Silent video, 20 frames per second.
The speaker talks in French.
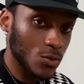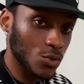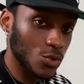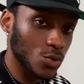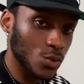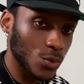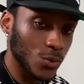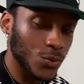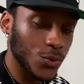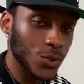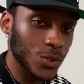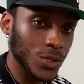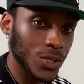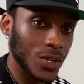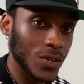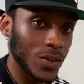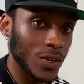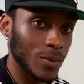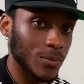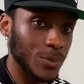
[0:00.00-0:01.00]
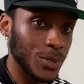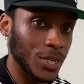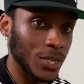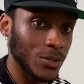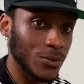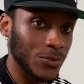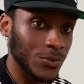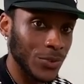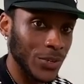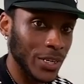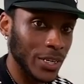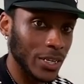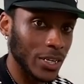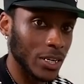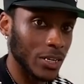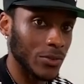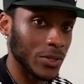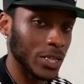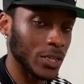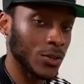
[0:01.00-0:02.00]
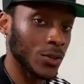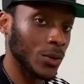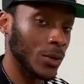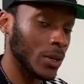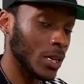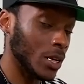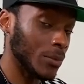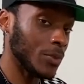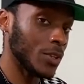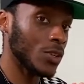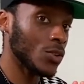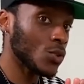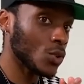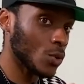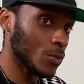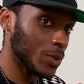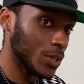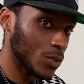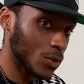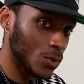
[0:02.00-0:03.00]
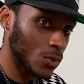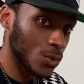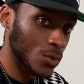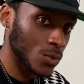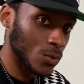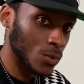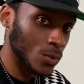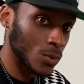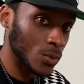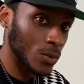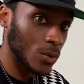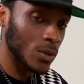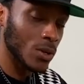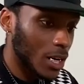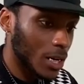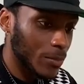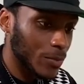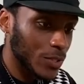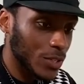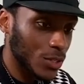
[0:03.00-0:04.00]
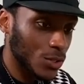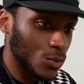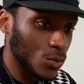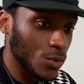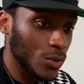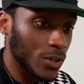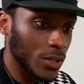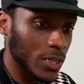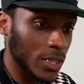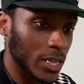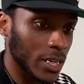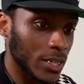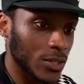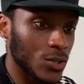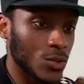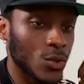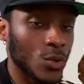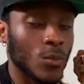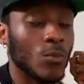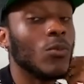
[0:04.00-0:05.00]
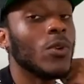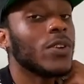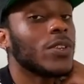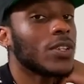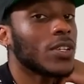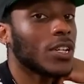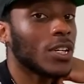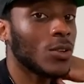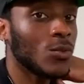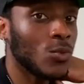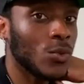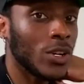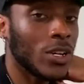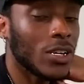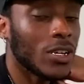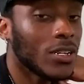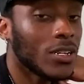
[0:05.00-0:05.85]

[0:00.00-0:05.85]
que je trouve que ça va bien faire avec euh, la petite chemise en dessous, un petit look classe, euh, moins streetwear.